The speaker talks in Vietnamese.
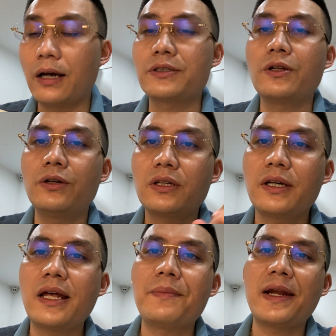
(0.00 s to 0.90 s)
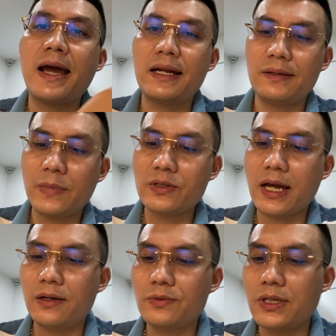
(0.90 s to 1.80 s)
Xin lỗi, cây Diamond Hat bao
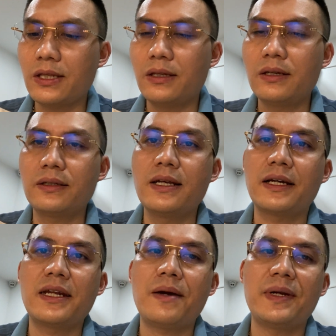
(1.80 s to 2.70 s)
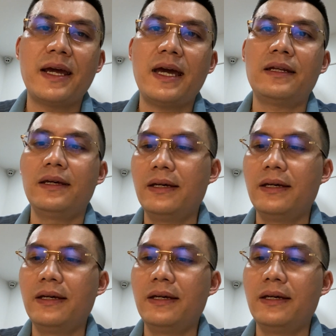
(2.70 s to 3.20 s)
da không zin. Đây là cây Diamond Hat.